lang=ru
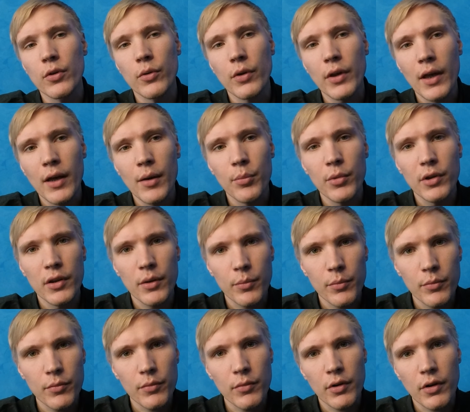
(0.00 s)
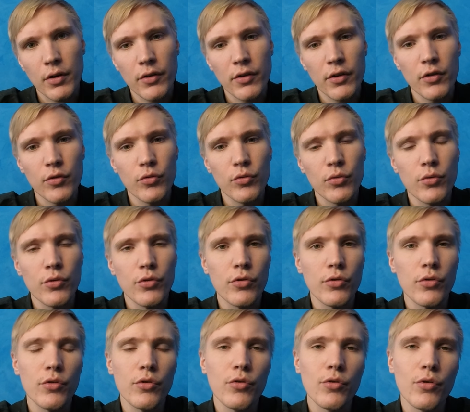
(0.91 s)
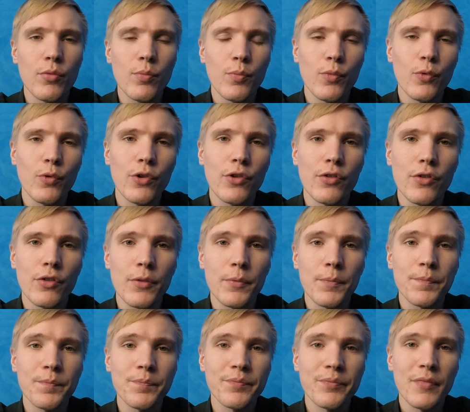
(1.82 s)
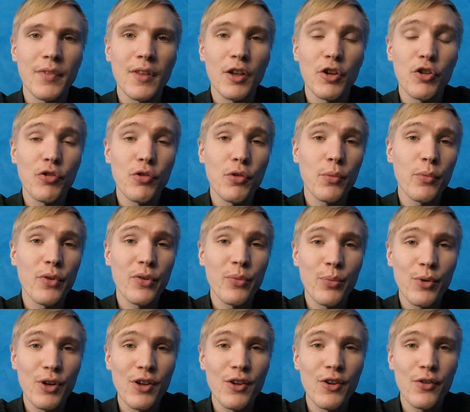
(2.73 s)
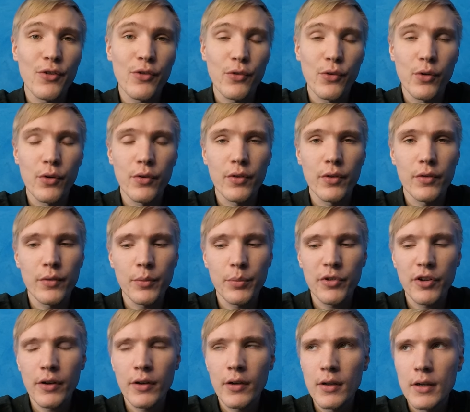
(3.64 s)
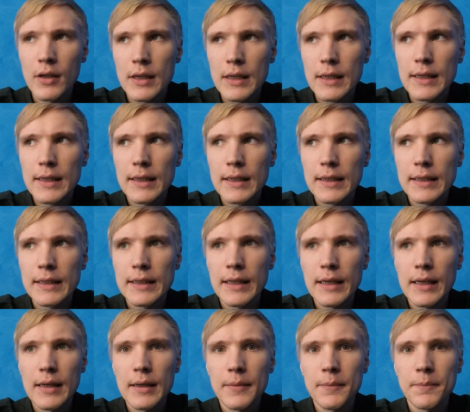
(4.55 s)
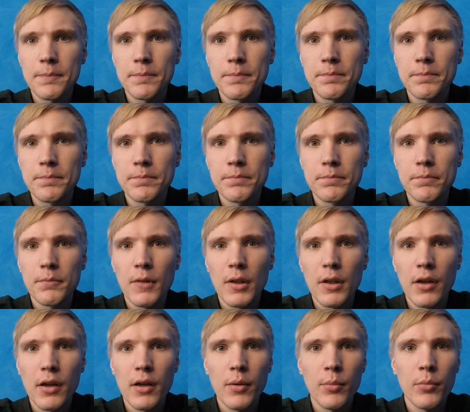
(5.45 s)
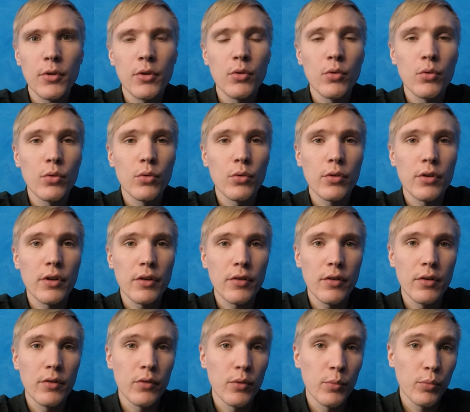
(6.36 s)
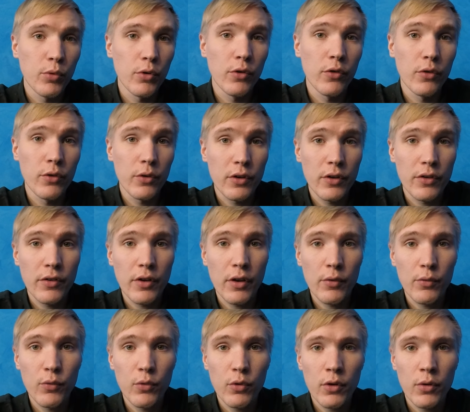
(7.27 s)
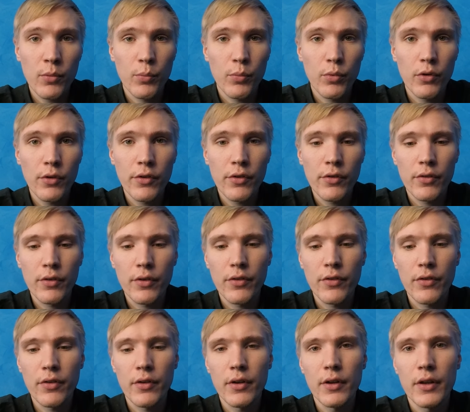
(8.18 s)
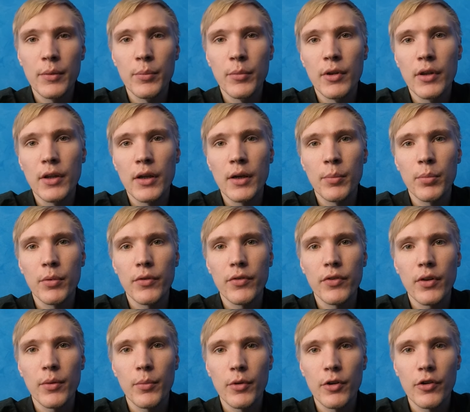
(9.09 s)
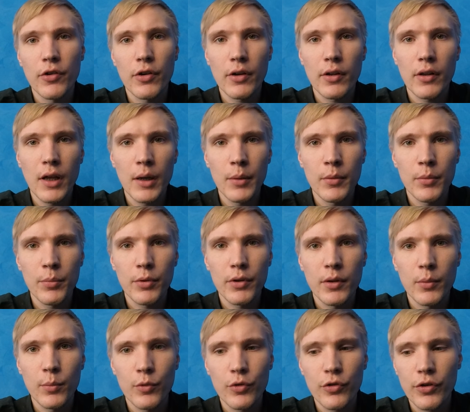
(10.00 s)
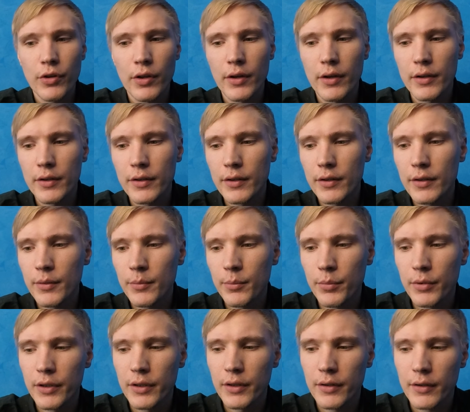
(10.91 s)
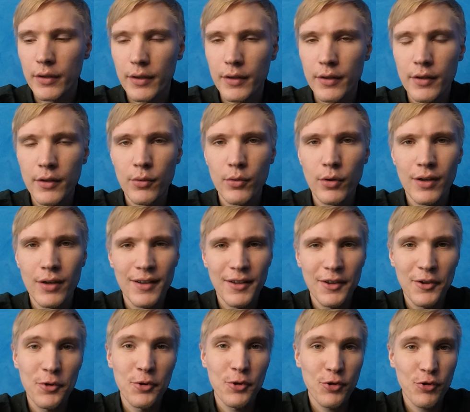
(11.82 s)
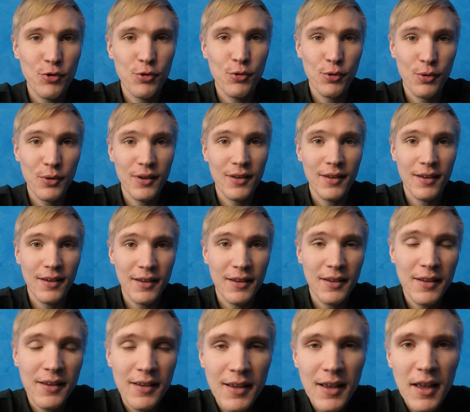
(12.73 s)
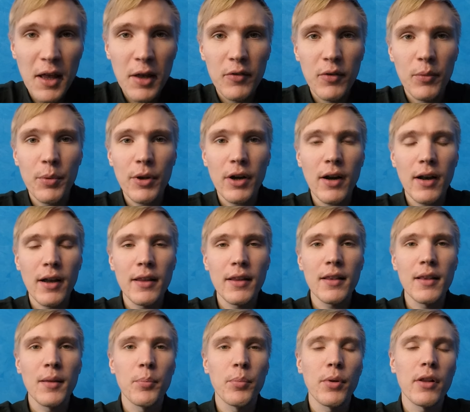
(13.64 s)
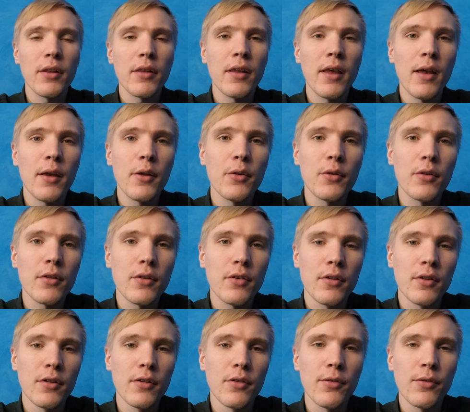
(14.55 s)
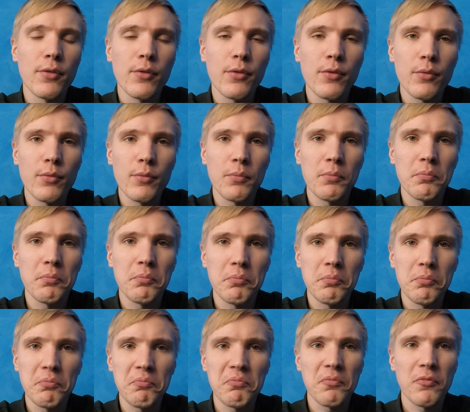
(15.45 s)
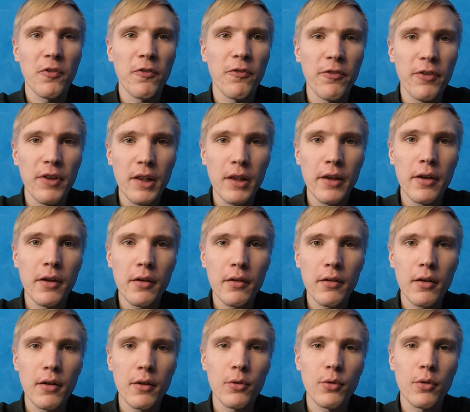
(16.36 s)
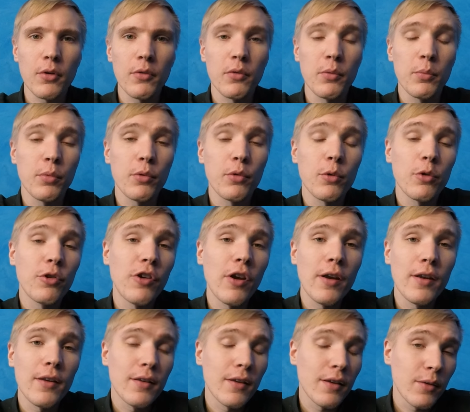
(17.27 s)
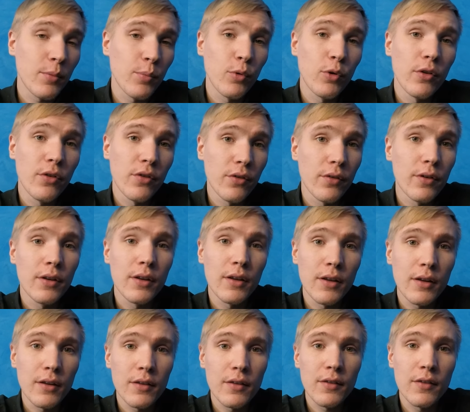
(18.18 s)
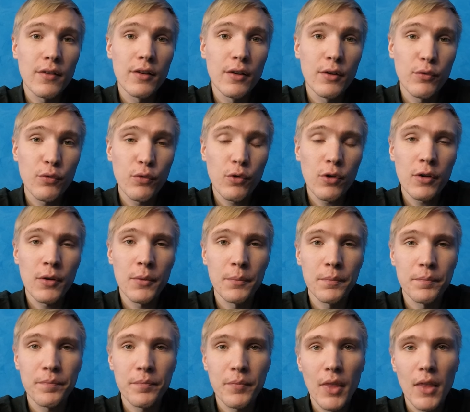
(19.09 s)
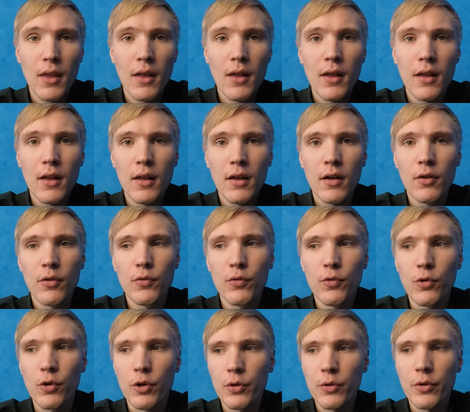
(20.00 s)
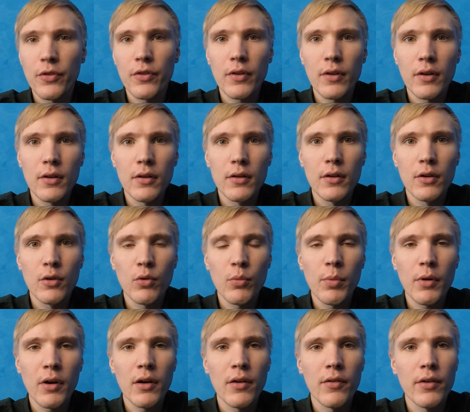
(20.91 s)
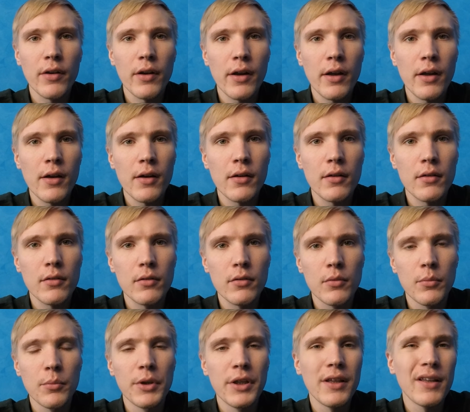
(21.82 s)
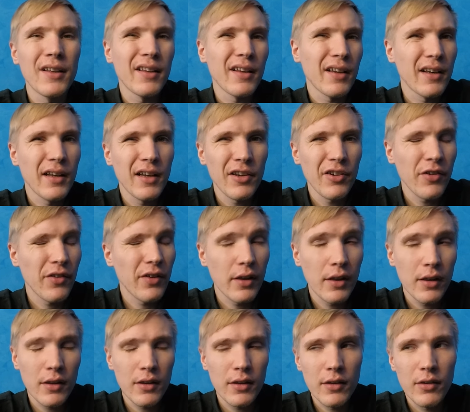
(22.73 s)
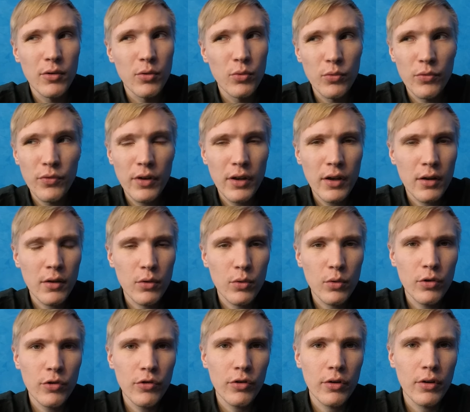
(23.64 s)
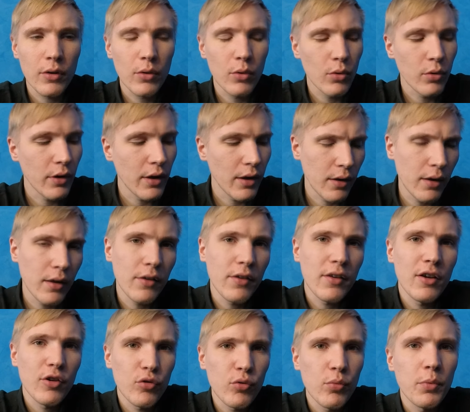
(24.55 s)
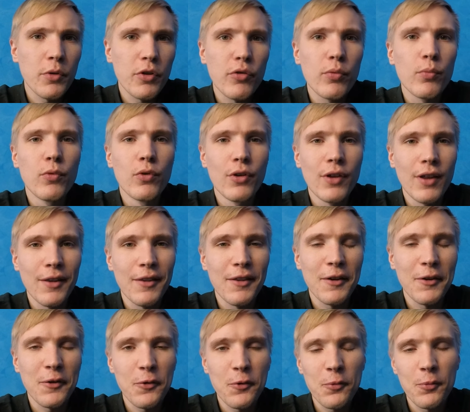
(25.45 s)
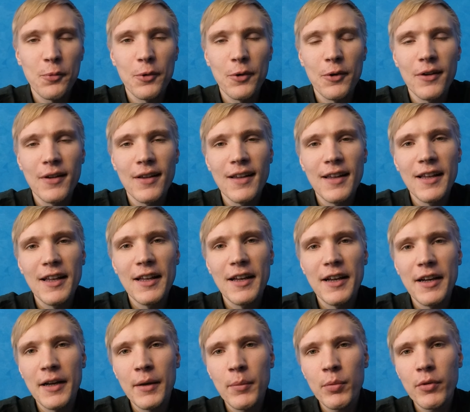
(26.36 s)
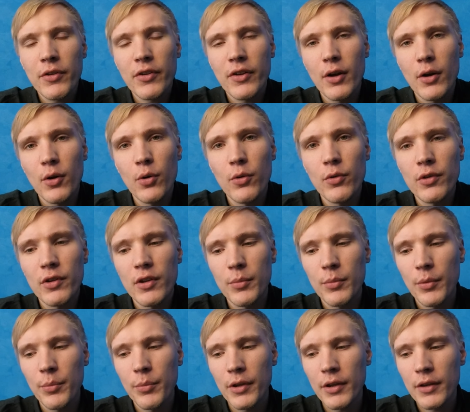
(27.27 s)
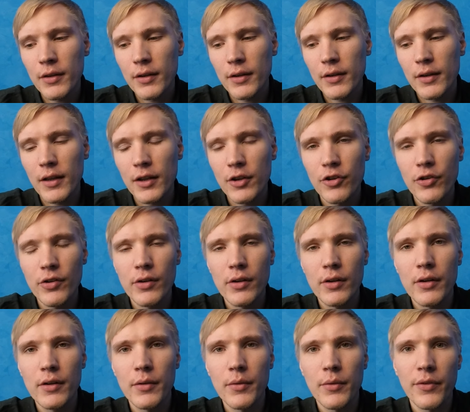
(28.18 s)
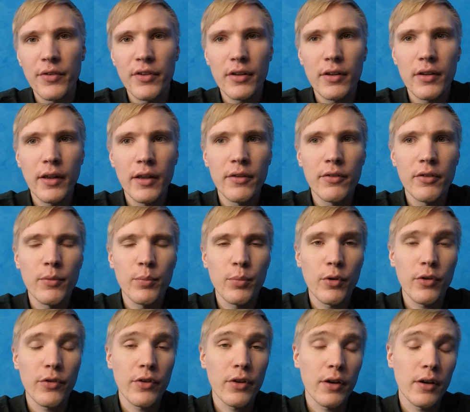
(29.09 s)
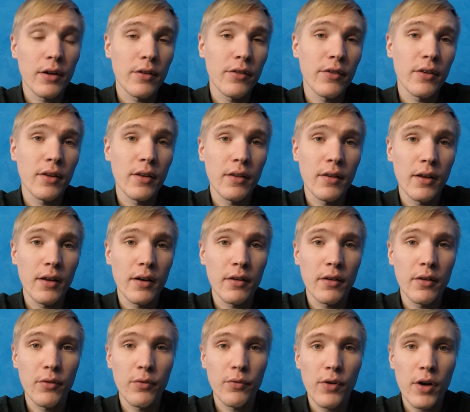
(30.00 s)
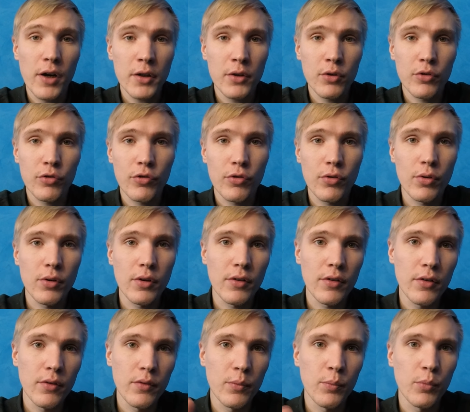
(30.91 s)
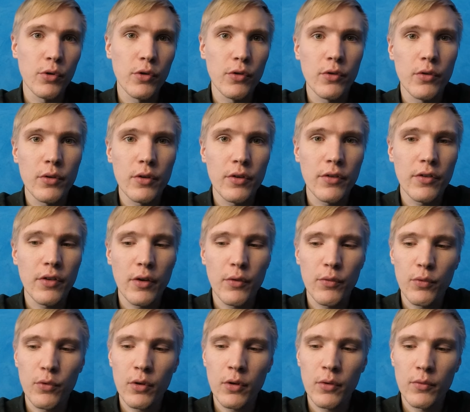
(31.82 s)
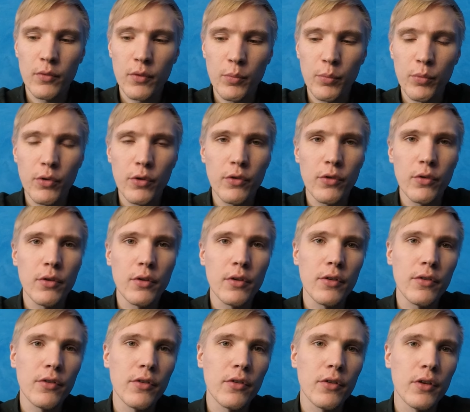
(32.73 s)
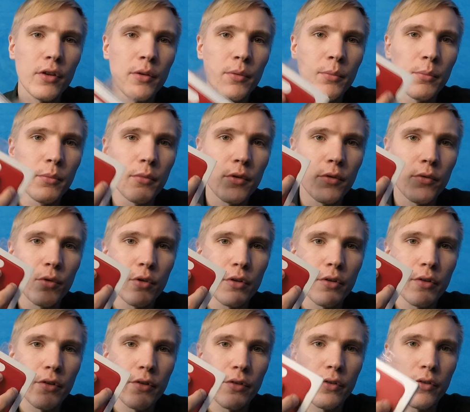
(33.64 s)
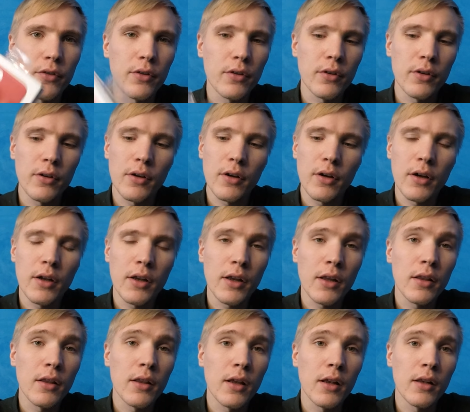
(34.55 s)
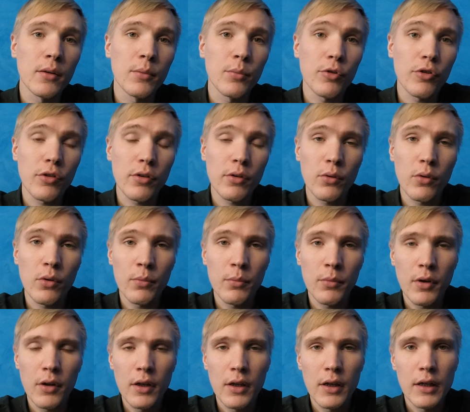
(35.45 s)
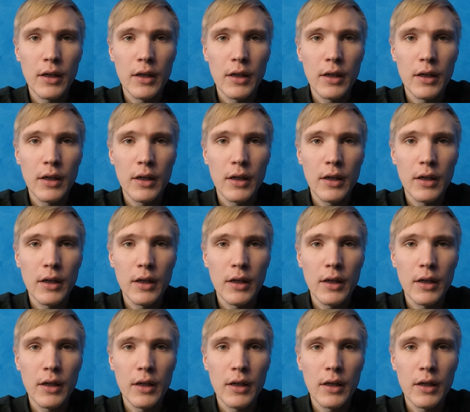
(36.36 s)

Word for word: Но я об этом расскажу еще чуть позже. Начнем с предисловия. Вообще, я рекомендую, если вы пользуетесь iPhone, пользоваться именно apple чехлами, потому что они, блин, они, они очень крутые. Они, во-первых, они дополняют э, филинг, который вы получаете от пользования телефоном, вот, то есть, э, грубо говоря, мне так кажется, я не уверен точно, но я, я скажу, почему я так думаю. Apple с какого-то момента начали закладывать просто как стандарт де-факто, что если вы пользуетесь iPhone, вы пользуетесь им вот с э, оригинальным чехлом.